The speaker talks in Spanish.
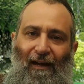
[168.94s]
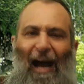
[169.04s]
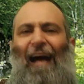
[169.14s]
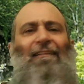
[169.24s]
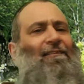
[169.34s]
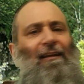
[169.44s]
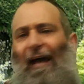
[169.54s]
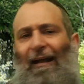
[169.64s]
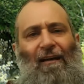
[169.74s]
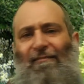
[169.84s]
a, entre, a
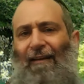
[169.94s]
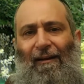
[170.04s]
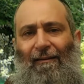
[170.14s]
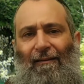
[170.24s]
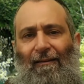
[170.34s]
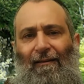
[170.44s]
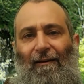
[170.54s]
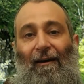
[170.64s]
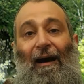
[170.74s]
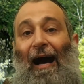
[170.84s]
casar
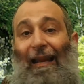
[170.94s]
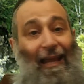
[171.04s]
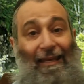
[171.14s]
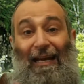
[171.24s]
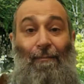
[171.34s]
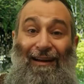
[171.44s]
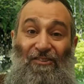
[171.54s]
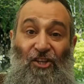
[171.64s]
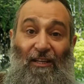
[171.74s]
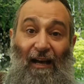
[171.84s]
a la hija más
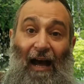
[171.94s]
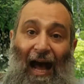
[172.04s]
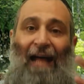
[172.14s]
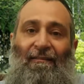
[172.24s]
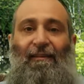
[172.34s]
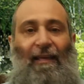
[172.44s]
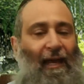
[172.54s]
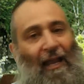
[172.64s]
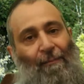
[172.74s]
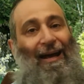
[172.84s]
chica antes que a
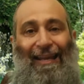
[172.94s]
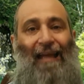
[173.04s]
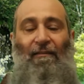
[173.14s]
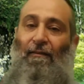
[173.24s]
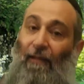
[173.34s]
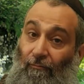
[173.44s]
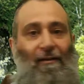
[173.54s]
la más grande.